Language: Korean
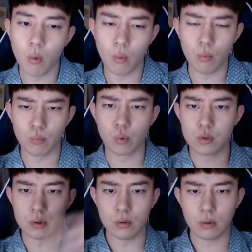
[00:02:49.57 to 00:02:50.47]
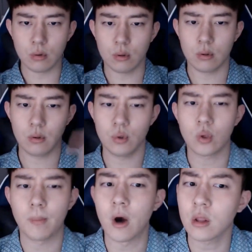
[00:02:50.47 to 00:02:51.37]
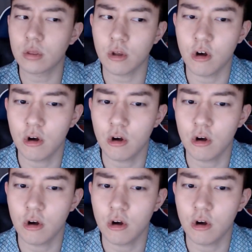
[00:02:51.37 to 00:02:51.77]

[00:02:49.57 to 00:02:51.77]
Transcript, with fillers: 어 뭐지? 여기 망했다